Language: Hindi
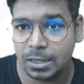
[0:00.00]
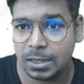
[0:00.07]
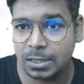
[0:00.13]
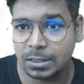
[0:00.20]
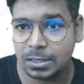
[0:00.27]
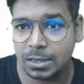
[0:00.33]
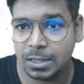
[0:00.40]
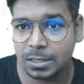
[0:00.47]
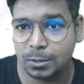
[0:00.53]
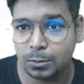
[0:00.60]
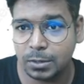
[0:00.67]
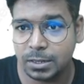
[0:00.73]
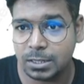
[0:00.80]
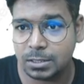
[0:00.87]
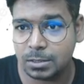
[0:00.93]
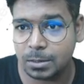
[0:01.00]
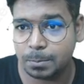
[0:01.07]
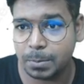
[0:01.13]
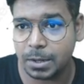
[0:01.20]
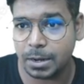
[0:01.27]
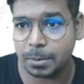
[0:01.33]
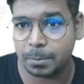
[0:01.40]
इतने यूनिट्स
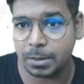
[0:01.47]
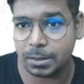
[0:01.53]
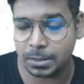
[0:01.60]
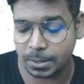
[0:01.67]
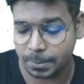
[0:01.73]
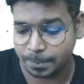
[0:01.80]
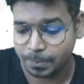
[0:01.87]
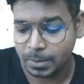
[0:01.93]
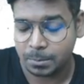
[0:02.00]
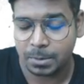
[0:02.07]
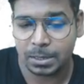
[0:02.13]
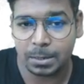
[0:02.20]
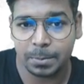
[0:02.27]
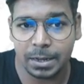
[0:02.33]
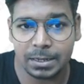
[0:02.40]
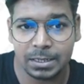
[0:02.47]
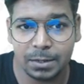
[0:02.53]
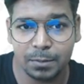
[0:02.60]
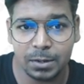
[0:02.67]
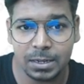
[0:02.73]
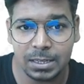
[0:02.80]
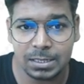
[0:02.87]
पर एम थी मतलब
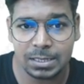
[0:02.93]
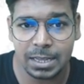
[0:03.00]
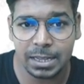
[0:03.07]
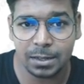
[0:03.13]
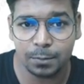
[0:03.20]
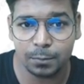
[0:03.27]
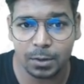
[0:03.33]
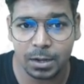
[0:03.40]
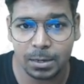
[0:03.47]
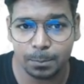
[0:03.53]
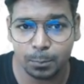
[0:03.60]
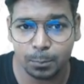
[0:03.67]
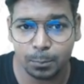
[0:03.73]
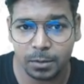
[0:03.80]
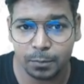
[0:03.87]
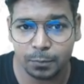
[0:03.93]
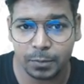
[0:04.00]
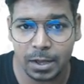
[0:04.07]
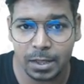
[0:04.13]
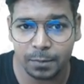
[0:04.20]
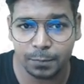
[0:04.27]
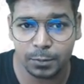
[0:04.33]
एक्टिविटीज़ लाइक
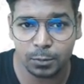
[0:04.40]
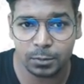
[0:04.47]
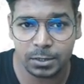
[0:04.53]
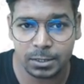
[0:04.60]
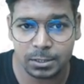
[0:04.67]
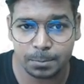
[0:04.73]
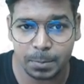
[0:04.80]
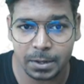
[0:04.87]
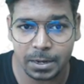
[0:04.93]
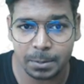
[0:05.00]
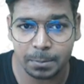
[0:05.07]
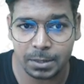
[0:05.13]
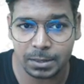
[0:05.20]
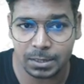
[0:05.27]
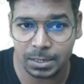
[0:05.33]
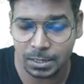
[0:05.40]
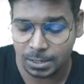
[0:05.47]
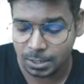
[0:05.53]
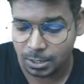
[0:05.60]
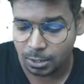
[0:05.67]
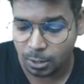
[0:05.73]
1.5 यूनिट्स पर एम थी